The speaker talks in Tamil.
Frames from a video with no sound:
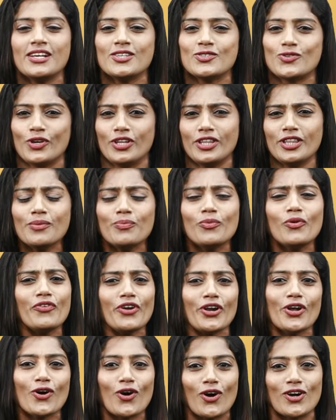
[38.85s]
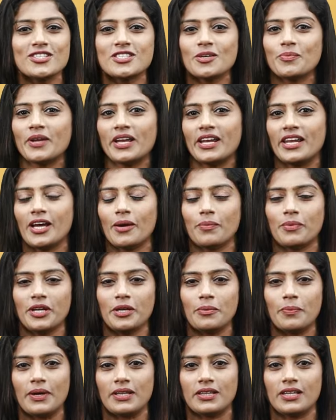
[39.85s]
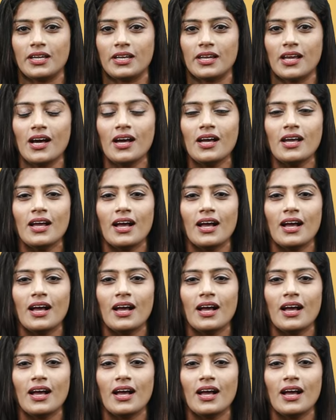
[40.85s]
ஸோ இந்த மூவியோட கான்செப்ட் என்ன அப்படின்னு பார்த்தீங்கன்னா